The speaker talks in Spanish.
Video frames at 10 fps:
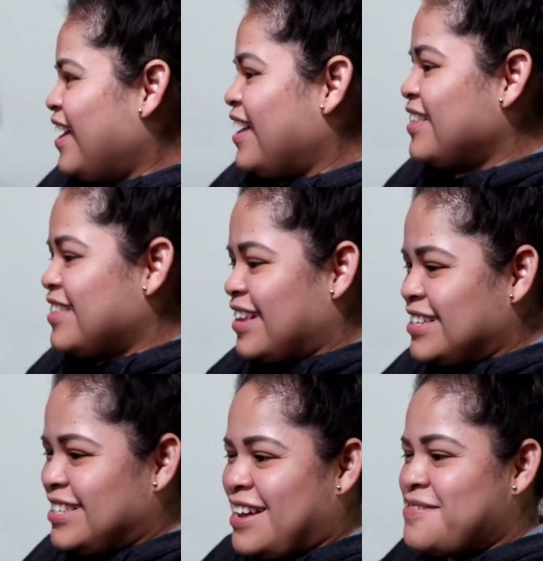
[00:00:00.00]
y
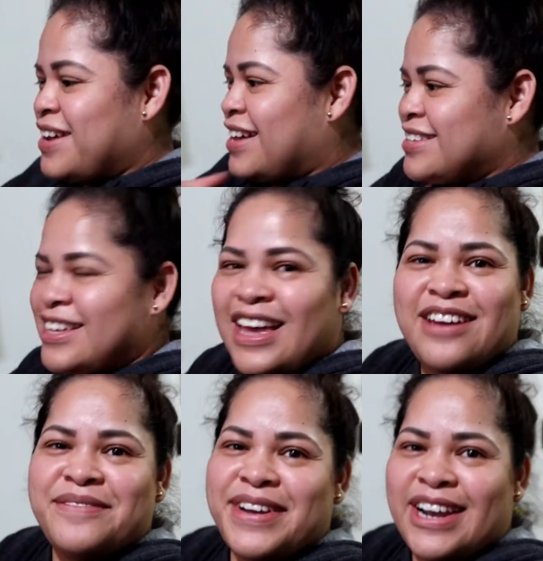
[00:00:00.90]
este, sí, amigas, ese día
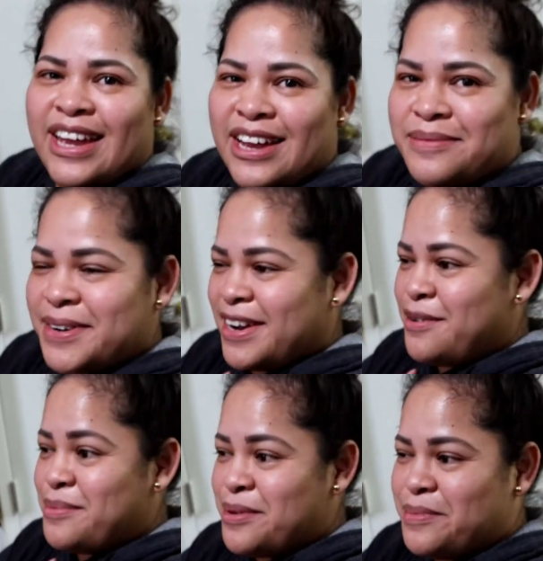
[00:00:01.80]
yo me reía porque
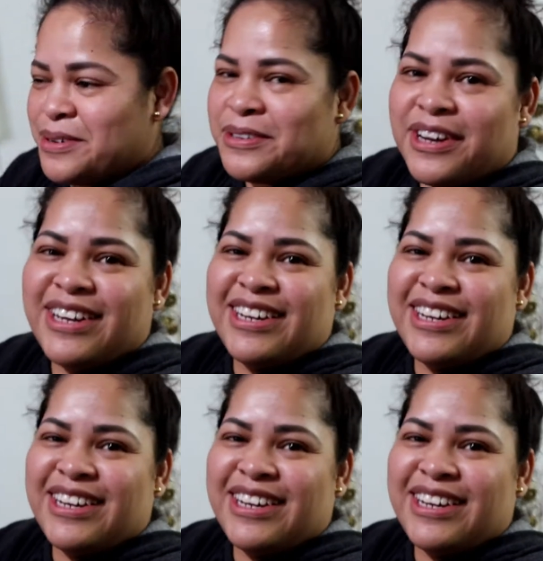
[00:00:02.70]
mi esposo.